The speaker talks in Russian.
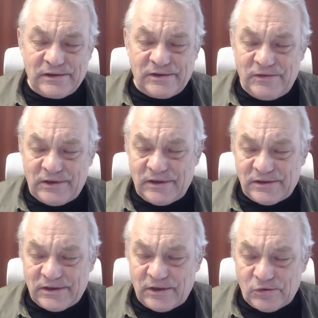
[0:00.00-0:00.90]

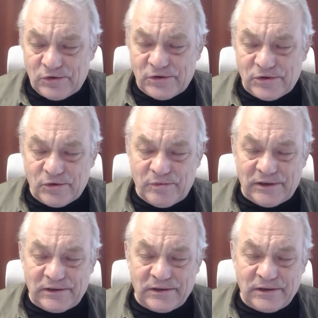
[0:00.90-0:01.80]
сверхосторожностью
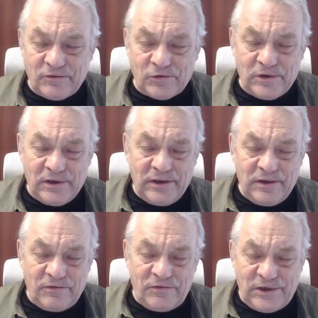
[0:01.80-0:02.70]
Байдена, его
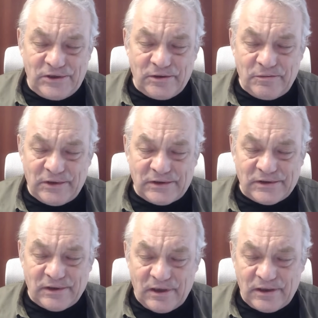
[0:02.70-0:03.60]
вечными
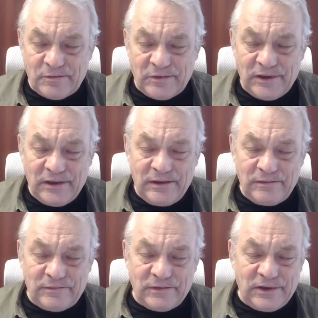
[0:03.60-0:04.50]
страхами –
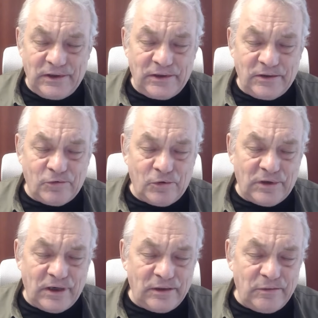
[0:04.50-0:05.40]
и
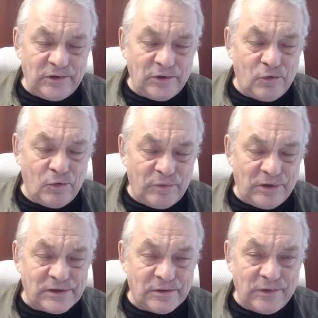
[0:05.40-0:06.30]
его какими-то
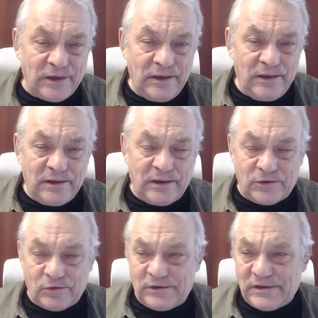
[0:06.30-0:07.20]
комплексами,
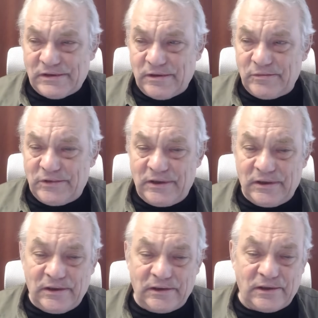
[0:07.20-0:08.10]
которые на самом
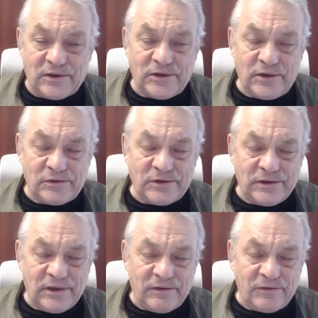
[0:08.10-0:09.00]
деле
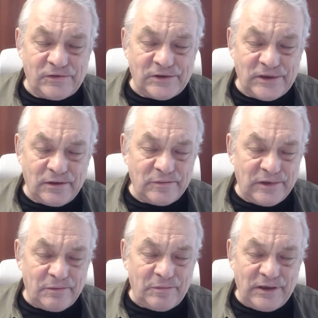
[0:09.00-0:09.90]
отражаются на, в
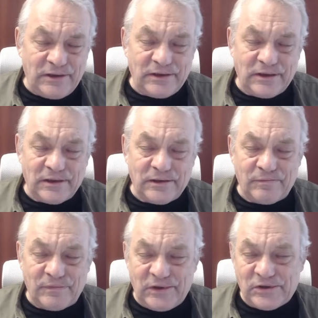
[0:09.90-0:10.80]
целом на политике
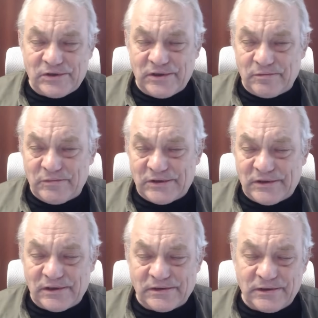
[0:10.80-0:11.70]
нынешней
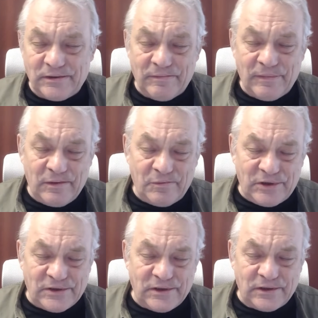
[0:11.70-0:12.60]
администрации
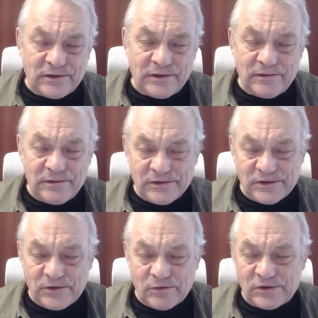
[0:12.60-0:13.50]
президента
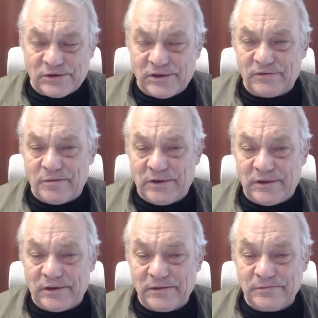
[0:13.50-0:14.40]
Соединенных Штатов
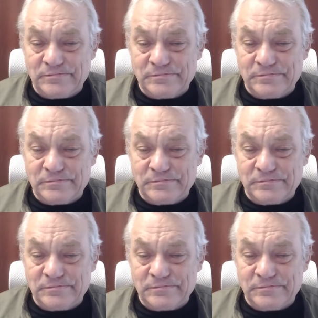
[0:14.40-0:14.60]
Америки.